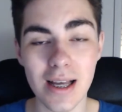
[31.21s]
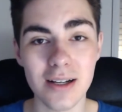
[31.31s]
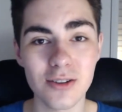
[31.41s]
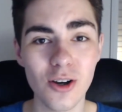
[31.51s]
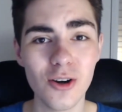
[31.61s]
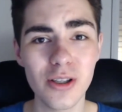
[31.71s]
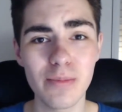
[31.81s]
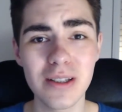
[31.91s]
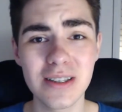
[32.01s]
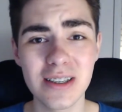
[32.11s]
Tak, to nie
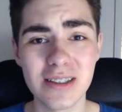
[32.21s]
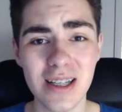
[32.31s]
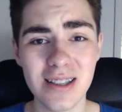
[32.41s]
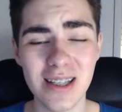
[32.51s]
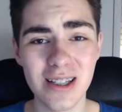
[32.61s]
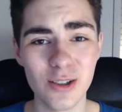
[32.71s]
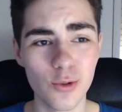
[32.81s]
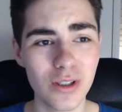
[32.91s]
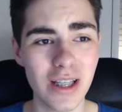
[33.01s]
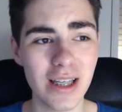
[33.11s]
będzie żadne
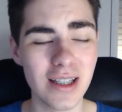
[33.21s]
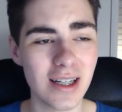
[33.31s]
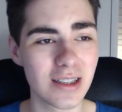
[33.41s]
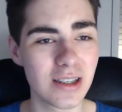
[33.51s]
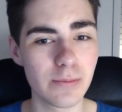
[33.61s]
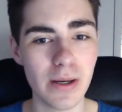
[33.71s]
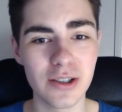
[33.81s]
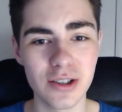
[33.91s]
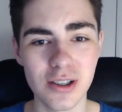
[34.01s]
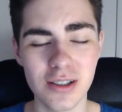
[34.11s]
Q&A na jakiś
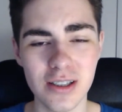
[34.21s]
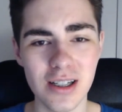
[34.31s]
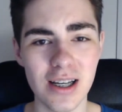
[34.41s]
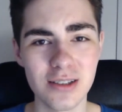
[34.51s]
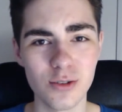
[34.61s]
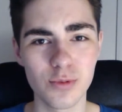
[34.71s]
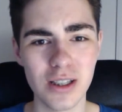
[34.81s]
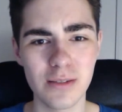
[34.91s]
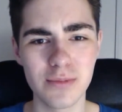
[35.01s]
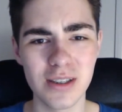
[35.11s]
special, ileś
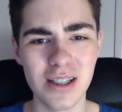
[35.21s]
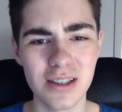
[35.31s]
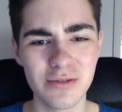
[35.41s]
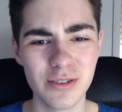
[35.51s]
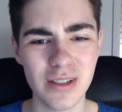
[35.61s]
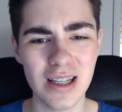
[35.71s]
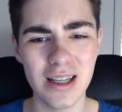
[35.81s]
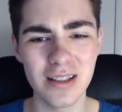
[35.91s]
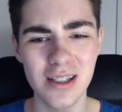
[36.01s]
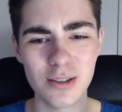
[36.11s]
subskrypcji, ileś
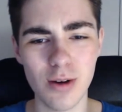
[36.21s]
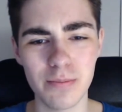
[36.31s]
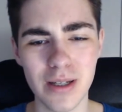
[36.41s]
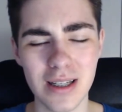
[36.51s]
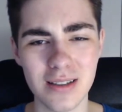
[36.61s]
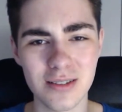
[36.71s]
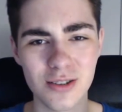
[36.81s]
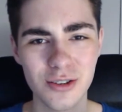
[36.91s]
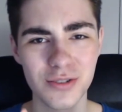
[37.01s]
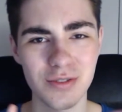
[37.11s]
wyświetleń, ileś łapek,
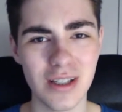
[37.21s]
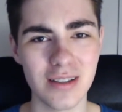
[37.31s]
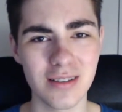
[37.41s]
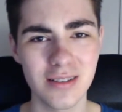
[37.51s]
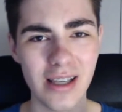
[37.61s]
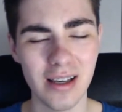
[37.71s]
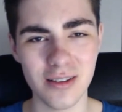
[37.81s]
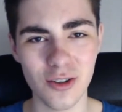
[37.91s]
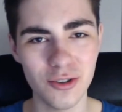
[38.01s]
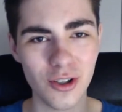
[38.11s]
coś w ten, nie,
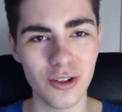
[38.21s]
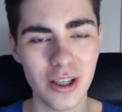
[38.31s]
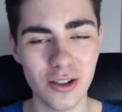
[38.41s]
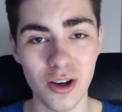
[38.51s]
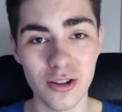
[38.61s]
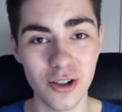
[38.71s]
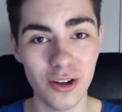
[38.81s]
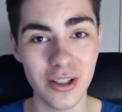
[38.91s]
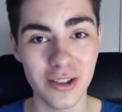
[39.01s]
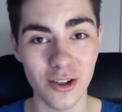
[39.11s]
to, to nie to,
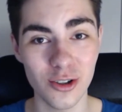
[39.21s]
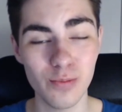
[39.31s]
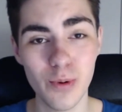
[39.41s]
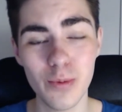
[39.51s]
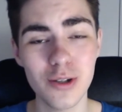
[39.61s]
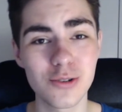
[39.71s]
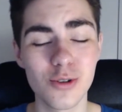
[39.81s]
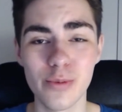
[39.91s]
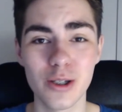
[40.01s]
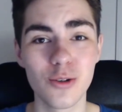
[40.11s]
to nie to, to po prostu
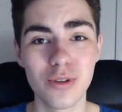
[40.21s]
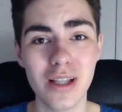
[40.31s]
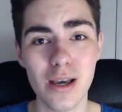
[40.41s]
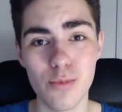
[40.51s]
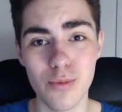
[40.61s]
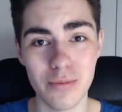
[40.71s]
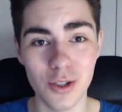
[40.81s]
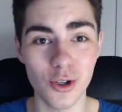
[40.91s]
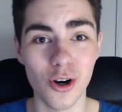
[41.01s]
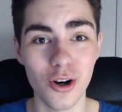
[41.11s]
robię Q&A, bo mam na
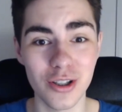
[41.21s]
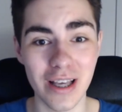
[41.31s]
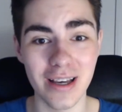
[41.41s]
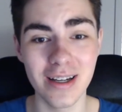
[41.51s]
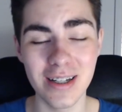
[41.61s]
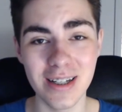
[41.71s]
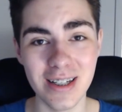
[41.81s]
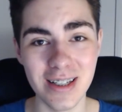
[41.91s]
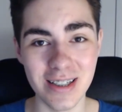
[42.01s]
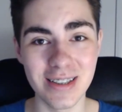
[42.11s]
to ochotę
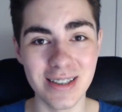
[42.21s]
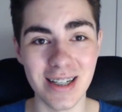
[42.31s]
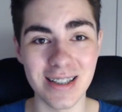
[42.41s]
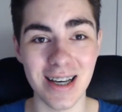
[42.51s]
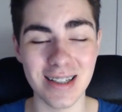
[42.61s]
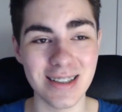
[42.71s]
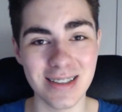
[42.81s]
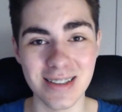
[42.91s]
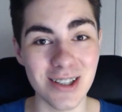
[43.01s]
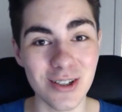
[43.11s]
i tyle, tak.
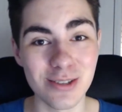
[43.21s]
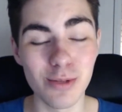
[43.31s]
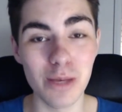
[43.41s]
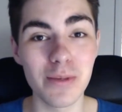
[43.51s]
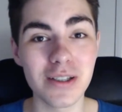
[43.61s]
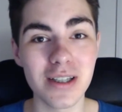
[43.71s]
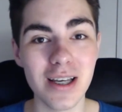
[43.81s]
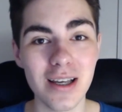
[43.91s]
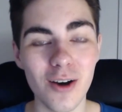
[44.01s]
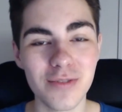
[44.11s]
To jest moje
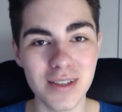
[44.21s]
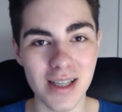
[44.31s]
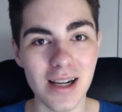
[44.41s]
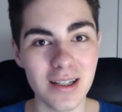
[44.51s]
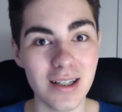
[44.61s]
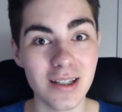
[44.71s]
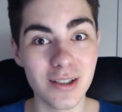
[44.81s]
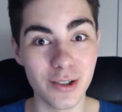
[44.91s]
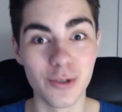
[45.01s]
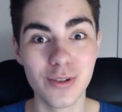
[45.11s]
pierwsze oficjalne
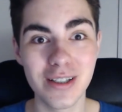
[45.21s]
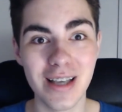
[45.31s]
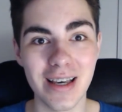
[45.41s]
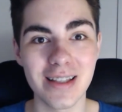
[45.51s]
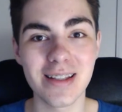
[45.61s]
Q&A.